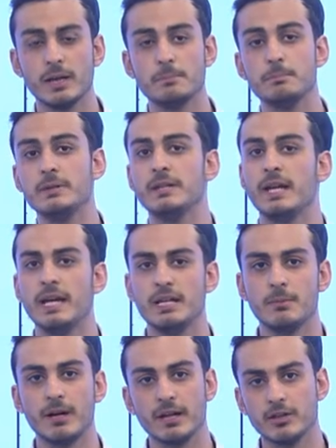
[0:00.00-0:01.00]
bir
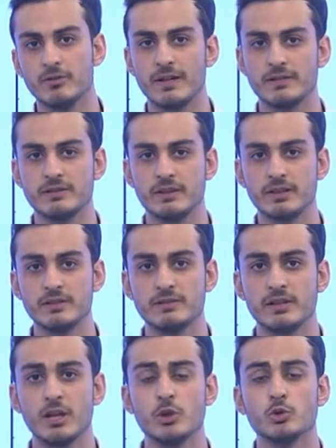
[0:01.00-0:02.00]
elime ayı
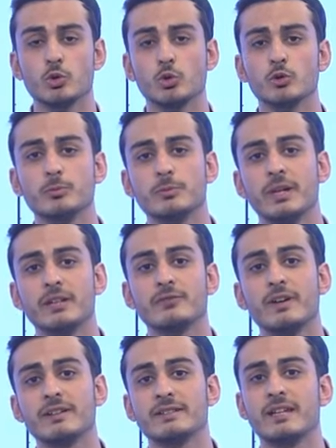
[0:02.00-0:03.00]
verseniz yolumdan
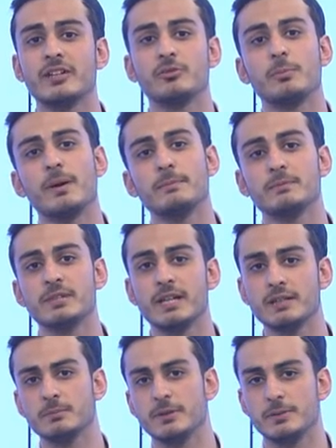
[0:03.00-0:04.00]
vazgeçmem
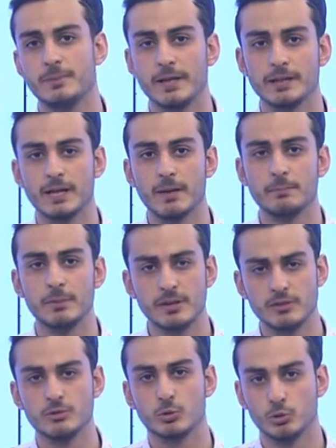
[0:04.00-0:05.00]
diyen bir
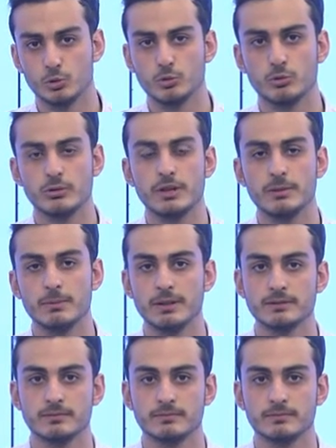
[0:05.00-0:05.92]
peygamberin yoludur iman.